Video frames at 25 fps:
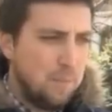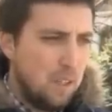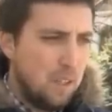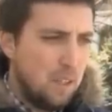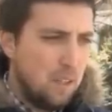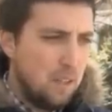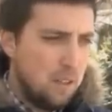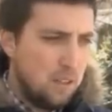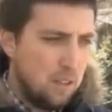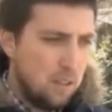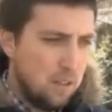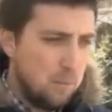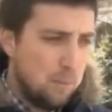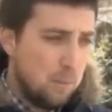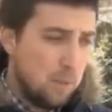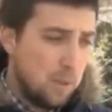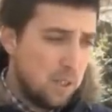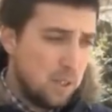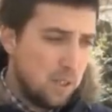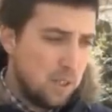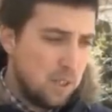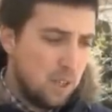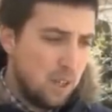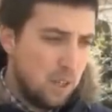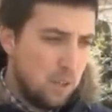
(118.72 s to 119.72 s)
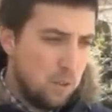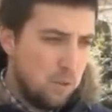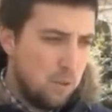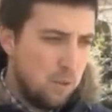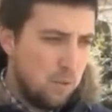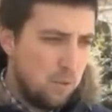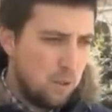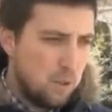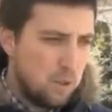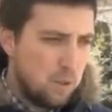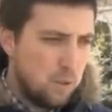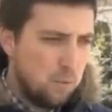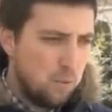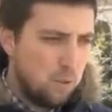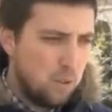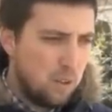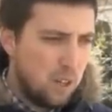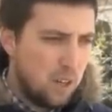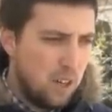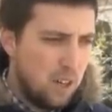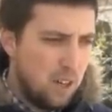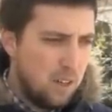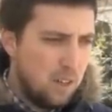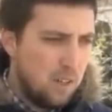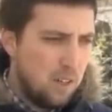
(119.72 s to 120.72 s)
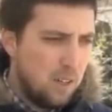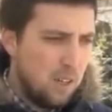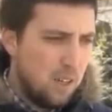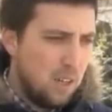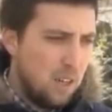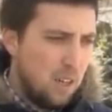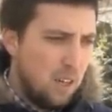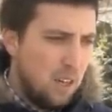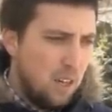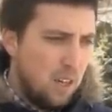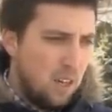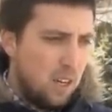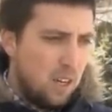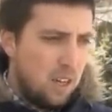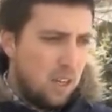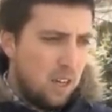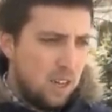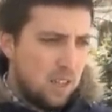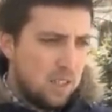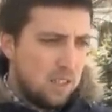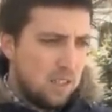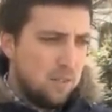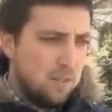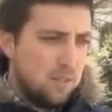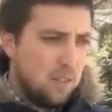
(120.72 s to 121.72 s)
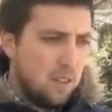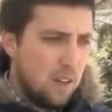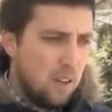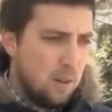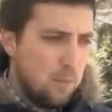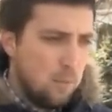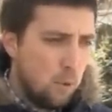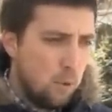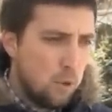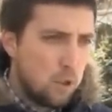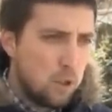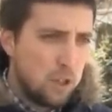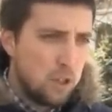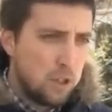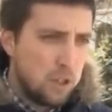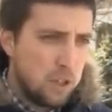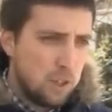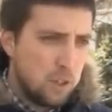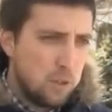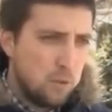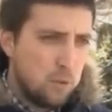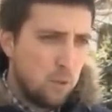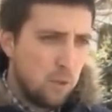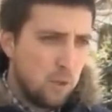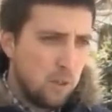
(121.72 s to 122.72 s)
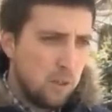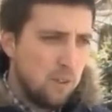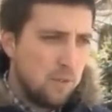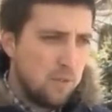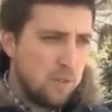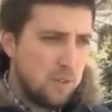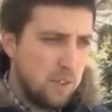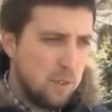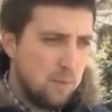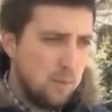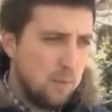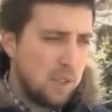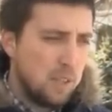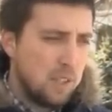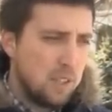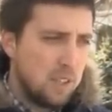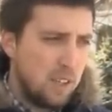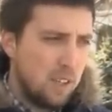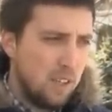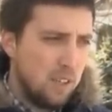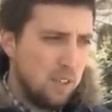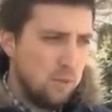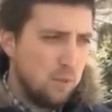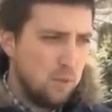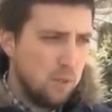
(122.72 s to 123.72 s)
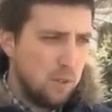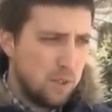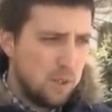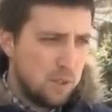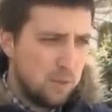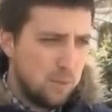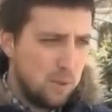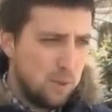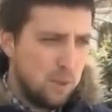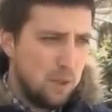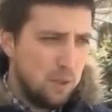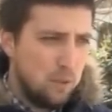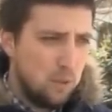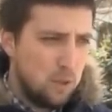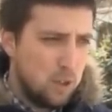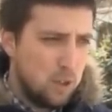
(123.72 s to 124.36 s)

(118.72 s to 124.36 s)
Э, по состоянию на 8 утра основная, большая часть города, все магистральные улицы были уже